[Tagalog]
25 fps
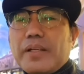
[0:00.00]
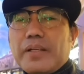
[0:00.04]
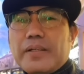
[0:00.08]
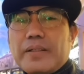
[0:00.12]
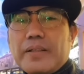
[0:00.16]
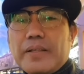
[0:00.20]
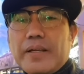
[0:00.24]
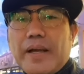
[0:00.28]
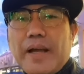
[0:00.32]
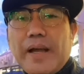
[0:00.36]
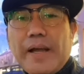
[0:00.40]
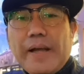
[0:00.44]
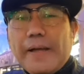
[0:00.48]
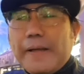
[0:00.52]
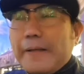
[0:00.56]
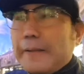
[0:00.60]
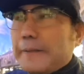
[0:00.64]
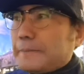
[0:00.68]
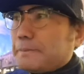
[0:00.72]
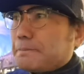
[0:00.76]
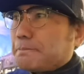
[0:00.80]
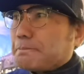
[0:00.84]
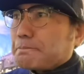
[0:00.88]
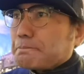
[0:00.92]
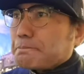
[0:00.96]
Uh,
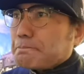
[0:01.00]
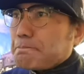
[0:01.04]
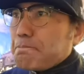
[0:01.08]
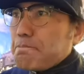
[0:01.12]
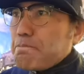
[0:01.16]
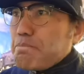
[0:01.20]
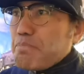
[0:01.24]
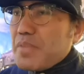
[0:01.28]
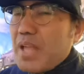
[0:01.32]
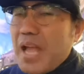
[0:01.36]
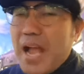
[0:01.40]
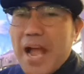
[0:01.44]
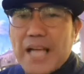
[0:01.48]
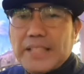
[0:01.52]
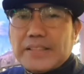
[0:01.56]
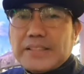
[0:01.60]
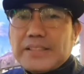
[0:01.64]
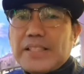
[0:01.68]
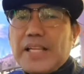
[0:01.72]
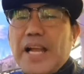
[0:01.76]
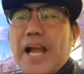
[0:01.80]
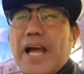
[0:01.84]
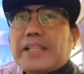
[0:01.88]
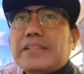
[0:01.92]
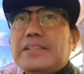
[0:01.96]
ask
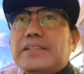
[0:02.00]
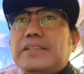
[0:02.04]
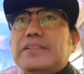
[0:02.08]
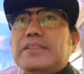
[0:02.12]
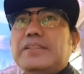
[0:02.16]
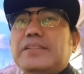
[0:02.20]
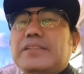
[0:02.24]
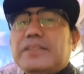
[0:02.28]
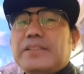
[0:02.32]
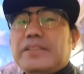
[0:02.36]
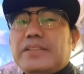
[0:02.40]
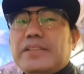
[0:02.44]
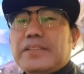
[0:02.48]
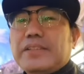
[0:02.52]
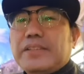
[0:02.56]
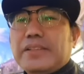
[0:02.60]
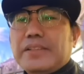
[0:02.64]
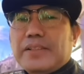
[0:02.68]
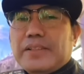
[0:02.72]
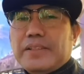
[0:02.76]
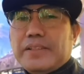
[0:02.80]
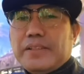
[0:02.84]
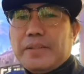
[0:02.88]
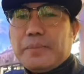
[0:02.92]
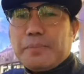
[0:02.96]
God
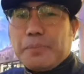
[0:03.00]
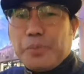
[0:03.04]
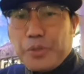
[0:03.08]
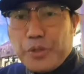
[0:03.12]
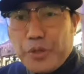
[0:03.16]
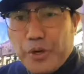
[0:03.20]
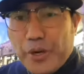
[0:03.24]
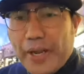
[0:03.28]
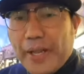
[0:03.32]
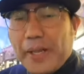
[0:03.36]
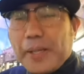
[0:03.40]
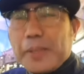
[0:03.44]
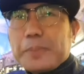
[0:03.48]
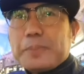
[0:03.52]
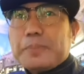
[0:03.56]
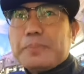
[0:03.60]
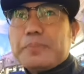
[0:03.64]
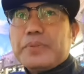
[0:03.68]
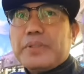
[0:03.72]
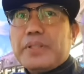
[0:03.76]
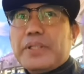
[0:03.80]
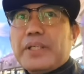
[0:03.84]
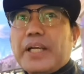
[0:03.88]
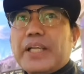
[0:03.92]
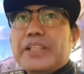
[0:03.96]
for help.
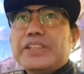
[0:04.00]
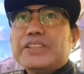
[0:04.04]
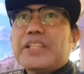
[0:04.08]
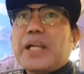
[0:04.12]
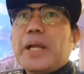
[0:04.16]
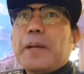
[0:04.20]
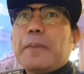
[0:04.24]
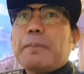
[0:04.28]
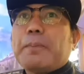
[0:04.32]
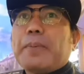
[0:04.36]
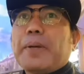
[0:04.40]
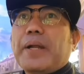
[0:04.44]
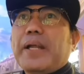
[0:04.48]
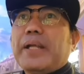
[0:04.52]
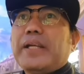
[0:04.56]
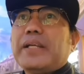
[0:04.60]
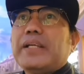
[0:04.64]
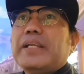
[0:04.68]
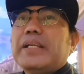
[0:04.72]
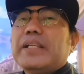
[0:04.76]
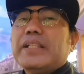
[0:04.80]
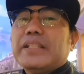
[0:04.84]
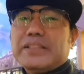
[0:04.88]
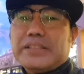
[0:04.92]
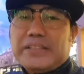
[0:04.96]
And syempre,
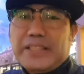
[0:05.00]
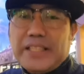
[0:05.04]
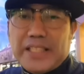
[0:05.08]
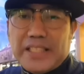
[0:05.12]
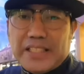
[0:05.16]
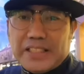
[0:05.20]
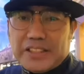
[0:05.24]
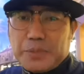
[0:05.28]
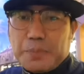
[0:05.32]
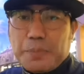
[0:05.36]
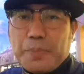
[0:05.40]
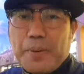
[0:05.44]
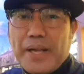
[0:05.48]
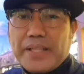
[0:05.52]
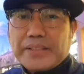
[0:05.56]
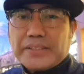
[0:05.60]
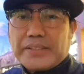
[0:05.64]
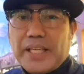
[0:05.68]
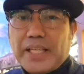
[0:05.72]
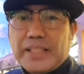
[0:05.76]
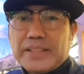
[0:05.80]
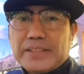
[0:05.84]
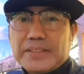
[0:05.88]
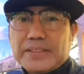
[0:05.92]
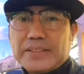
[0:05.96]
seek His
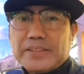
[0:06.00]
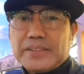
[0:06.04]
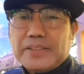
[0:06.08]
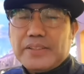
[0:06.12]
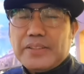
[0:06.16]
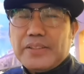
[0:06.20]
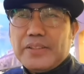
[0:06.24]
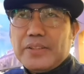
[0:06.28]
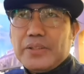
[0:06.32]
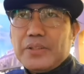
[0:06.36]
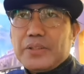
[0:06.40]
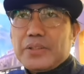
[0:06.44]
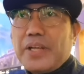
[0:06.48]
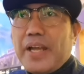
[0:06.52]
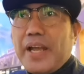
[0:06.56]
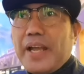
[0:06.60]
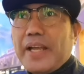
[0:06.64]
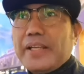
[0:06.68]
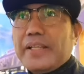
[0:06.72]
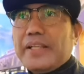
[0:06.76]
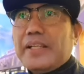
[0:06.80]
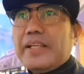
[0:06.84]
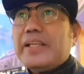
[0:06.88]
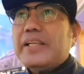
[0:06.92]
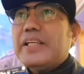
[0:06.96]
presence.
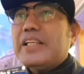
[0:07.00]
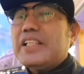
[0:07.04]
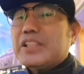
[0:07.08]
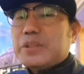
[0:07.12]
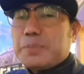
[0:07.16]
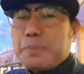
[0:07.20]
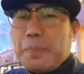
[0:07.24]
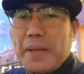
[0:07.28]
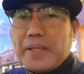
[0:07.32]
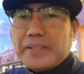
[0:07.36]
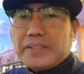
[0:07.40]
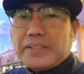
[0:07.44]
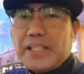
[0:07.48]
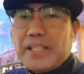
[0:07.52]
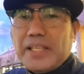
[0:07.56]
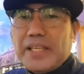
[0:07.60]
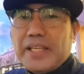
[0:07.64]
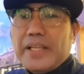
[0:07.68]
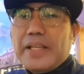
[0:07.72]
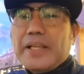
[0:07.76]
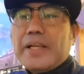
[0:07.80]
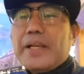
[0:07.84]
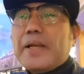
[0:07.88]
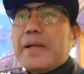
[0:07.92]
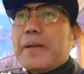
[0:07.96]
Okay?
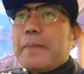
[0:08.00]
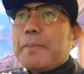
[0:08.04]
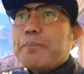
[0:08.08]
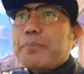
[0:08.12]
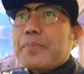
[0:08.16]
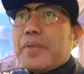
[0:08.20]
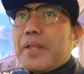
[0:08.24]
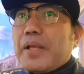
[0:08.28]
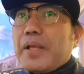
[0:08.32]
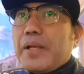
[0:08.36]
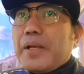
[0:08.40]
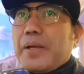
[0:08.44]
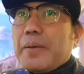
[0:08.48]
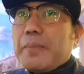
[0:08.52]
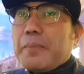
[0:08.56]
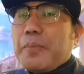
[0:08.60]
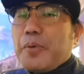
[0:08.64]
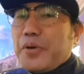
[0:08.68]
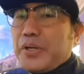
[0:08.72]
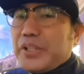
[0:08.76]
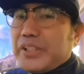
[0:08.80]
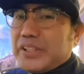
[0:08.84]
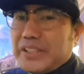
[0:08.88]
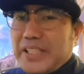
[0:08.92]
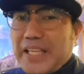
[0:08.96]
Especially for
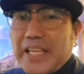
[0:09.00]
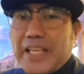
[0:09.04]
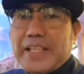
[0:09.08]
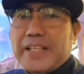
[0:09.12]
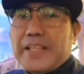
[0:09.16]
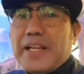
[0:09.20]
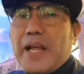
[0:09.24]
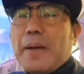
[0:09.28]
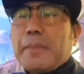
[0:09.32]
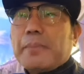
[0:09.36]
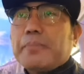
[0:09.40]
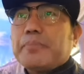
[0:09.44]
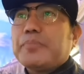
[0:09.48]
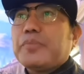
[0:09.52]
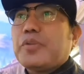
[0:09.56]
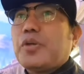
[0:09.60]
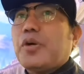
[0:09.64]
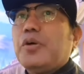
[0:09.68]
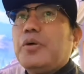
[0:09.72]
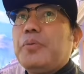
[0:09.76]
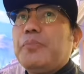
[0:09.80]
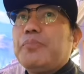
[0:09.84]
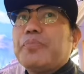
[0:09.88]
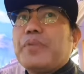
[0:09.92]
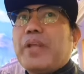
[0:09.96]
His kingdom.
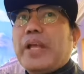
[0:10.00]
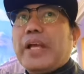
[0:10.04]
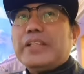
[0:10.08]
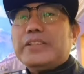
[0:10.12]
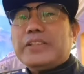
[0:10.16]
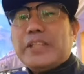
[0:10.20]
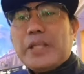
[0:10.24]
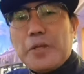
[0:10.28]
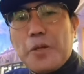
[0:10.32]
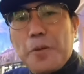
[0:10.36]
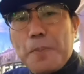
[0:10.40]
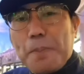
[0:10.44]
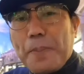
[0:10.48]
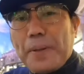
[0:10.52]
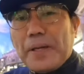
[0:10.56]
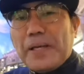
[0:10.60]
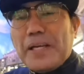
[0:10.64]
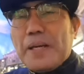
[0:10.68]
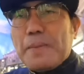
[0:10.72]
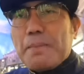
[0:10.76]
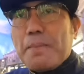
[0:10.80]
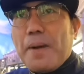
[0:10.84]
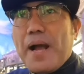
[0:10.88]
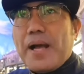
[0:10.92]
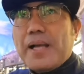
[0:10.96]
No? And then yung
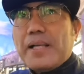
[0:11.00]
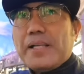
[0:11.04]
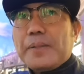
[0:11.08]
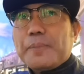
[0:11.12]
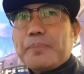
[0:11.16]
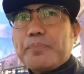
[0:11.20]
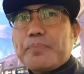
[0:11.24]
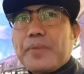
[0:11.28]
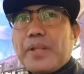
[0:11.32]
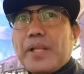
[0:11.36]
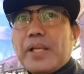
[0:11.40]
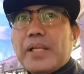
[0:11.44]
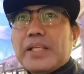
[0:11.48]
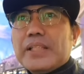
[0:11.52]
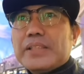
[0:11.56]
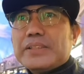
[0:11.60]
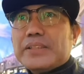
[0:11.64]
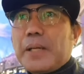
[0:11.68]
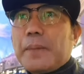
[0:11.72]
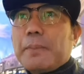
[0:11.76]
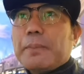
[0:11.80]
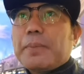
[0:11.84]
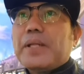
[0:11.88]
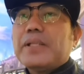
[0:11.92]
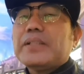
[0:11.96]
panlima,
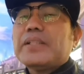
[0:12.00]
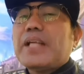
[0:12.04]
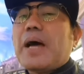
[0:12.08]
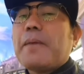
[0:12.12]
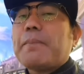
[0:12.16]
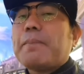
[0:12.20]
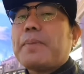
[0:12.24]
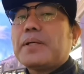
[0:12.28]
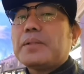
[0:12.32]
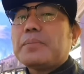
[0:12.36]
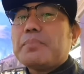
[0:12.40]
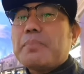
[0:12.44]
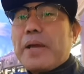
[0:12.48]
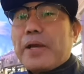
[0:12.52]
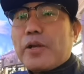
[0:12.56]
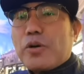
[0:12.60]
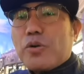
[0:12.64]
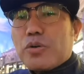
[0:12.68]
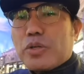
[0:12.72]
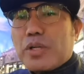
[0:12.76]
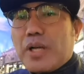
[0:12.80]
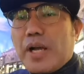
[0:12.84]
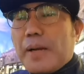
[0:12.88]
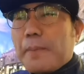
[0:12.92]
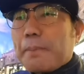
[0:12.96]
syempre dapat meron
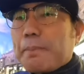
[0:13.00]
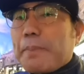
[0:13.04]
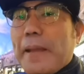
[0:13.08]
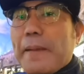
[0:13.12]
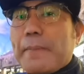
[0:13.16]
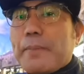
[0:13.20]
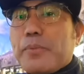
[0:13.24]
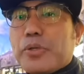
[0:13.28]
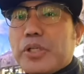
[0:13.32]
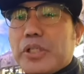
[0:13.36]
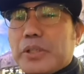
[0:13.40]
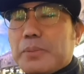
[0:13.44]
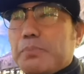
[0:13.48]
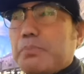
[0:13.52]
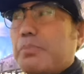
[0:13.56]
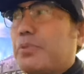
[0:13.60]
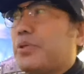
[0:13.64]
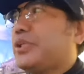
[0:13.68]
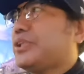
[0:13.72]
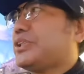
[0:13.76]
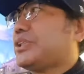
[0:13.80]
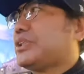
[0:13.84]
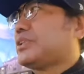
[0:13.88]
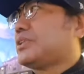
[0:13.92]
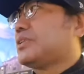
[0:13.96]
kang favorite
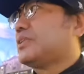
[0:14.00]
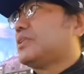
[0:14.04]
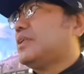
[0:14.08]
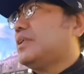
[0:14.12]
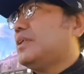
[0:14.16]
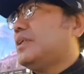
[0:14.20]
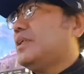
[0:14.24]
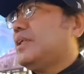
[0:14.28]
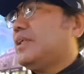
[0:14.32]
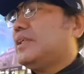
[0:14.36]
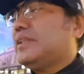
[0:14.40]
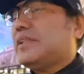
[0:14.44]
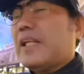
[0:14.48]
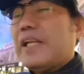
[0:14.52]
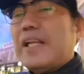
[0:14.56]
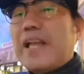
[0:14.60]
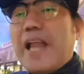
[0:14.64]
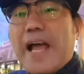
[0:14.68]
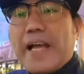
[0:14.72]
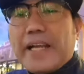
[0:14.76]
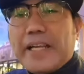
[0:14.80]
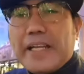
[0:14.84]
verse na lagi